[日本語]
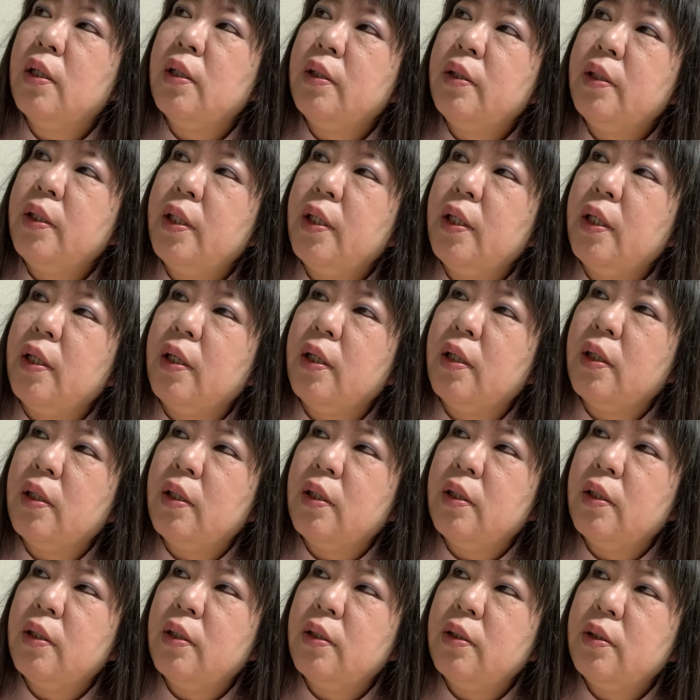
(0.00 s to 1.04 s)
で
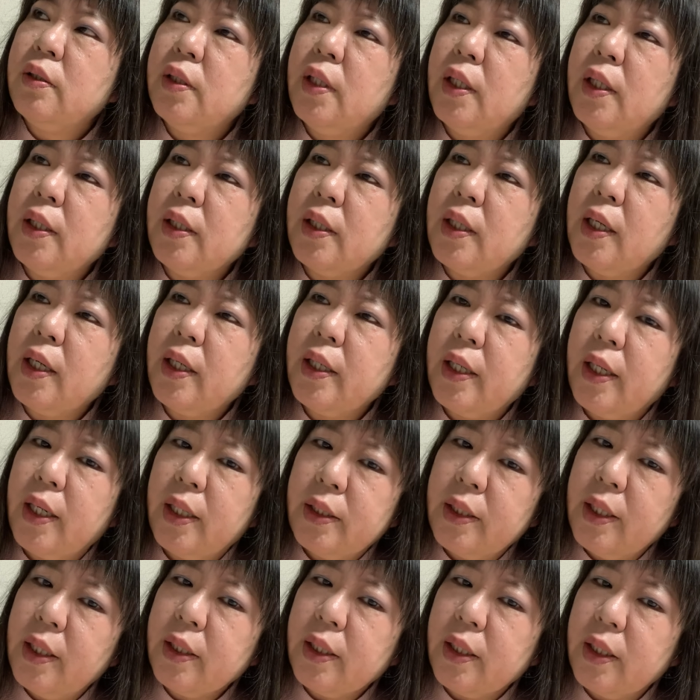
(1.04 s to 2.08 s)
誰かがやら
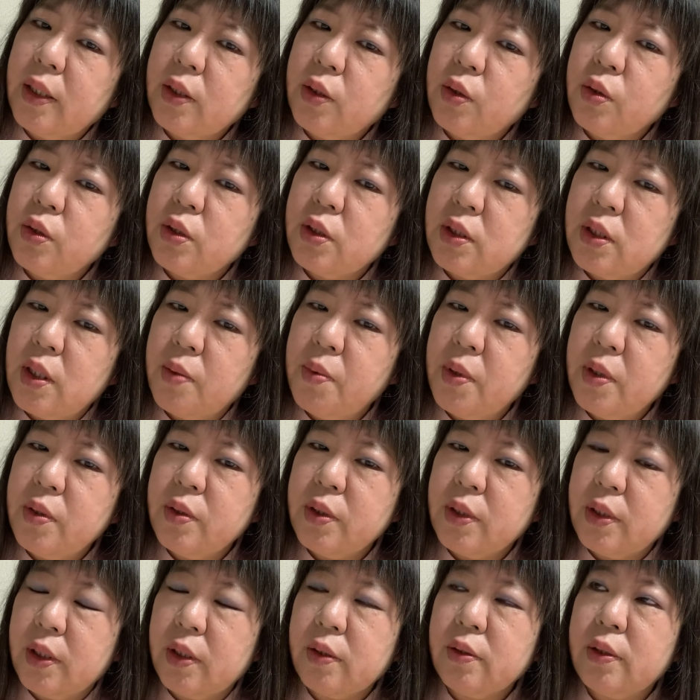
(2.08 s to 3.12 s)
ないからというと責めるん
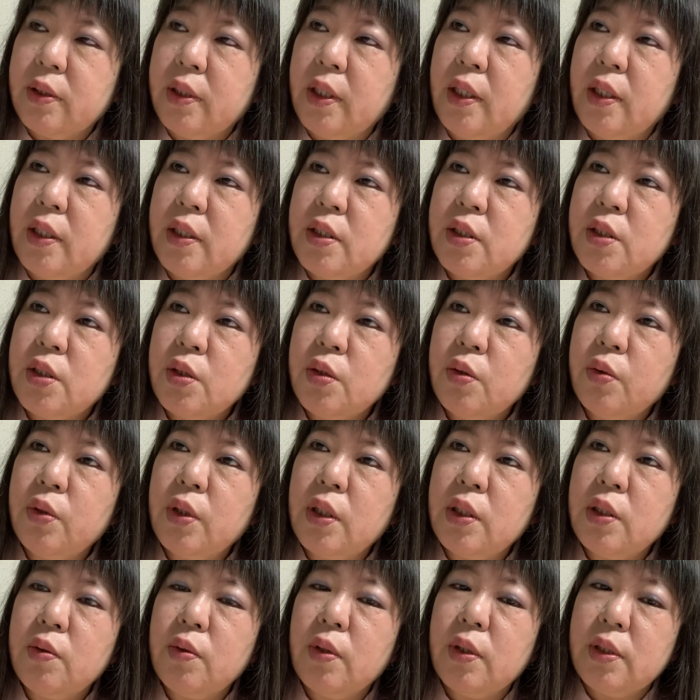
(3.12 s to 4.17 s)
じゃなくて必要
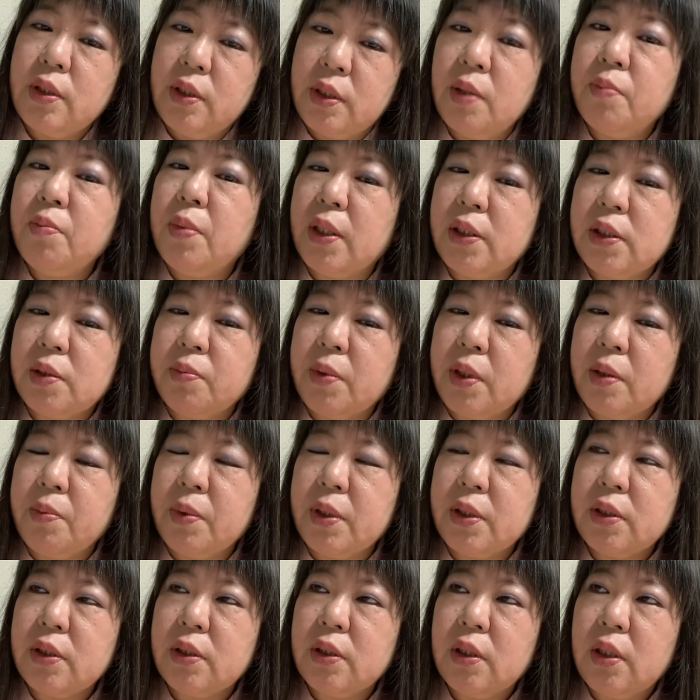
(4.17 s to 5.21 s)
な人は全部集まり
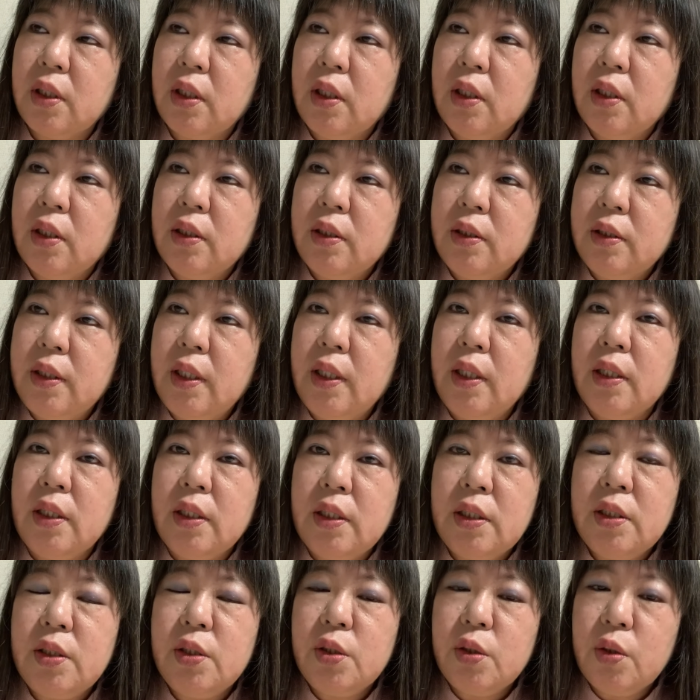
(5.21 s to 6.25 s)
ます。で
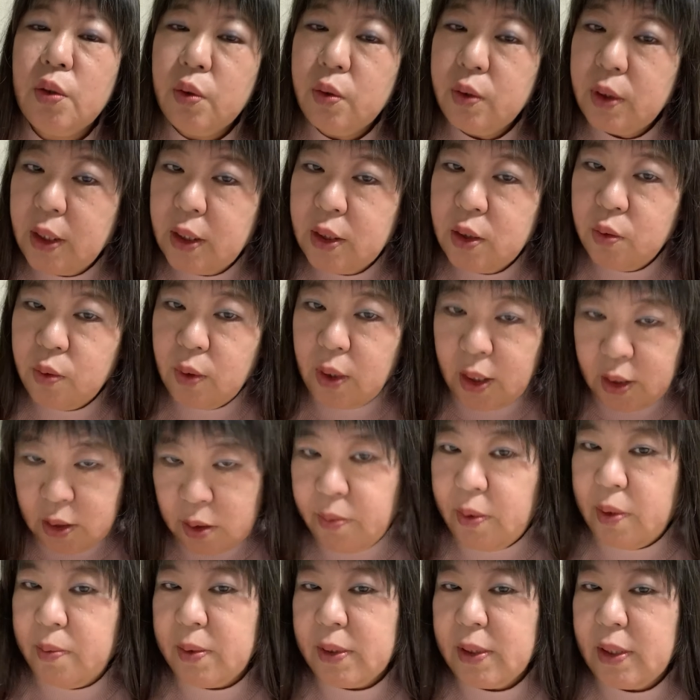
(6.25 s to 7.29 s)
必要のない人は集
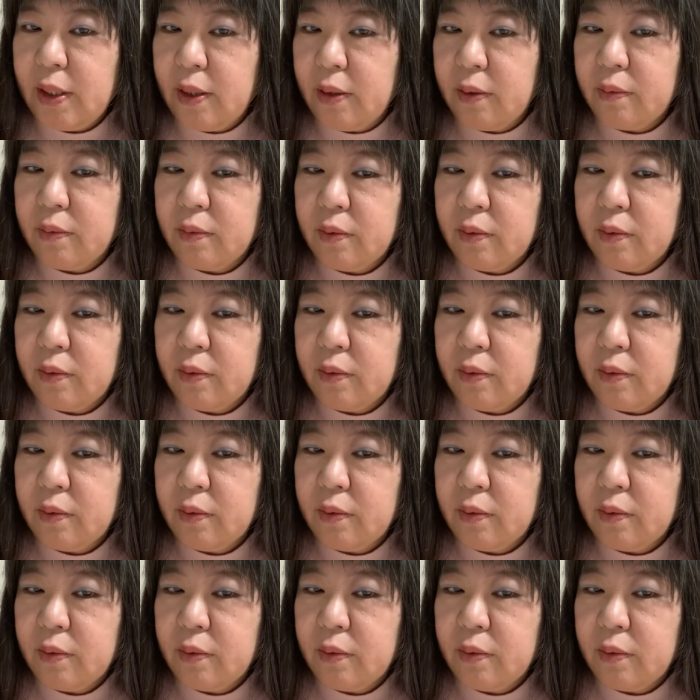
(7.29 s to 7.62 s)
まりません。